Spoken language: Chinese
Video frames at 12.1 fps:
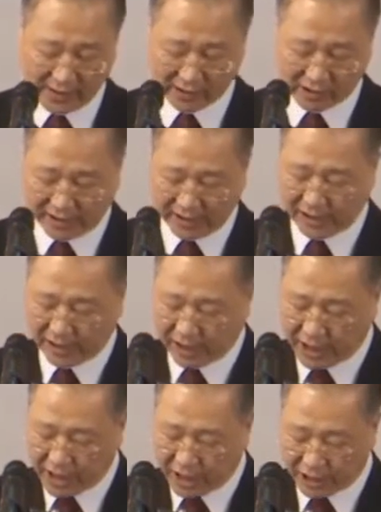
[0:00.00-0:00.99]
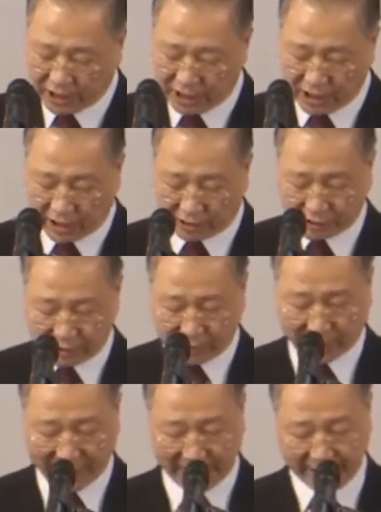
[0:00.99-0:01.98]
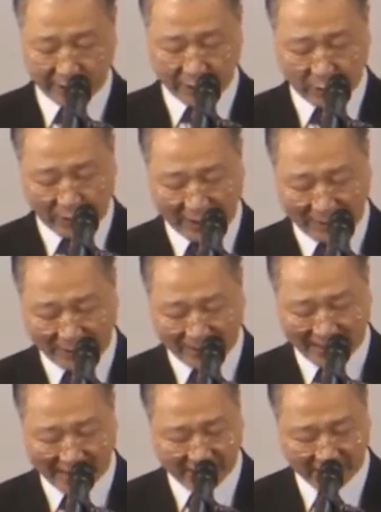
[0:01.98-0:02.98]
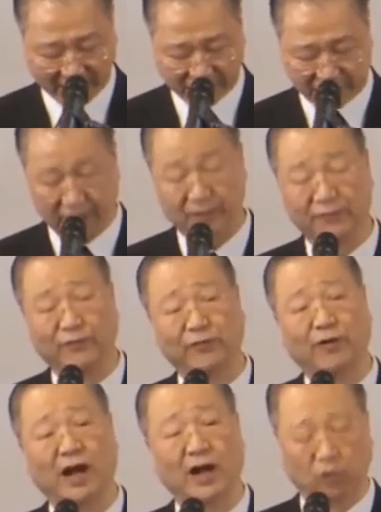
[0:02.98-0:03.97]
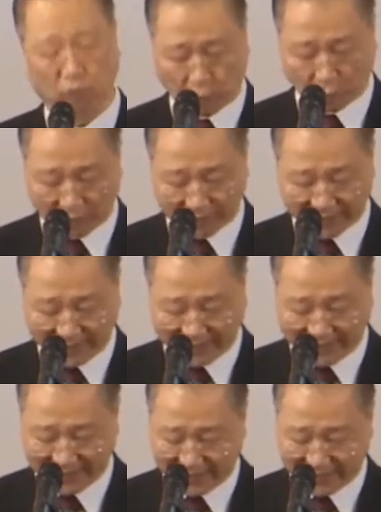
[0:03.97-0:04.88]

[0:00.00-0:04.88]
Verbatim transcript: 所以你要学会为别人的幸福而活着的人，